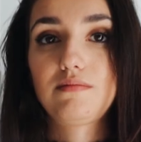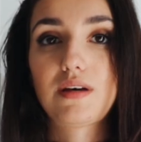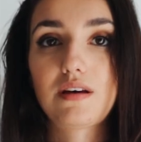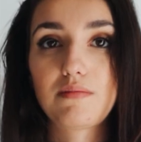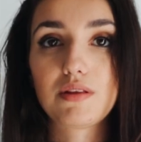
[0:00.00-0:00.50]

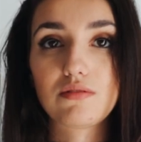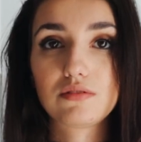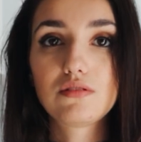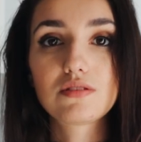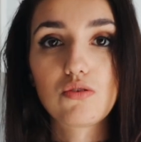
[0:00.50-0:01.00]
bah, à mes
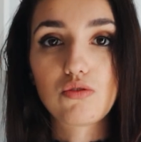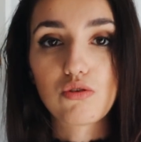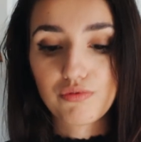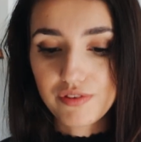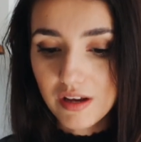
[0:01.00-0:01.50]
30 ans, on sera
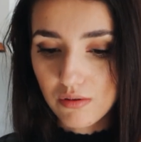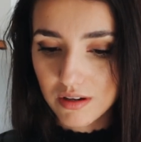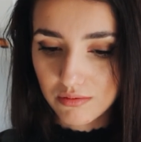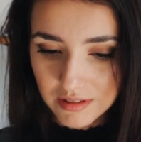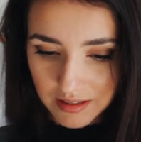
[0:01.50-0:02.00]
encore confiné
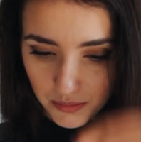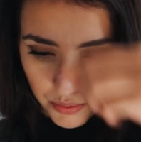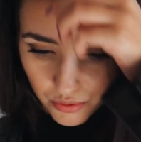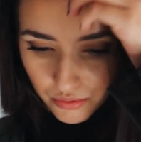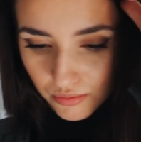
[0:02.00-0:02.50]
quoi, donc c'est un
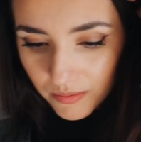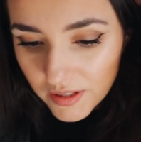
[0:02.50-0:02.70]
peu relou.